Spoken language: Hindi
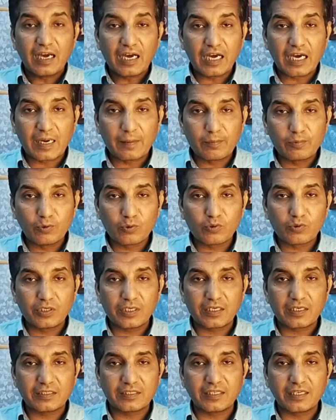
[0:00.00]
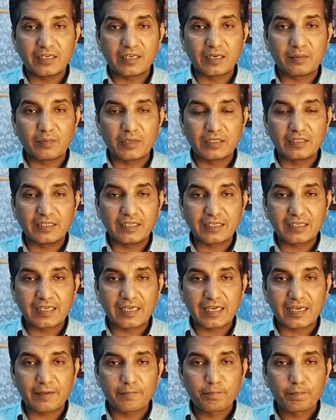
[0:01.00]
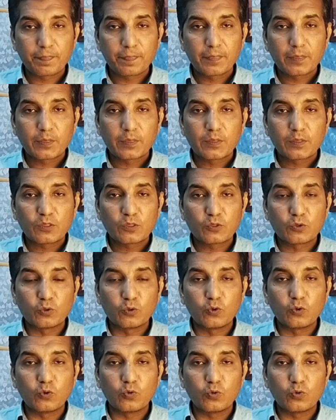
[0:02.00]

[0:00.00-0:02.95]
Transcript: आप लोगों ने अगर ये ड्रामा देखा है तो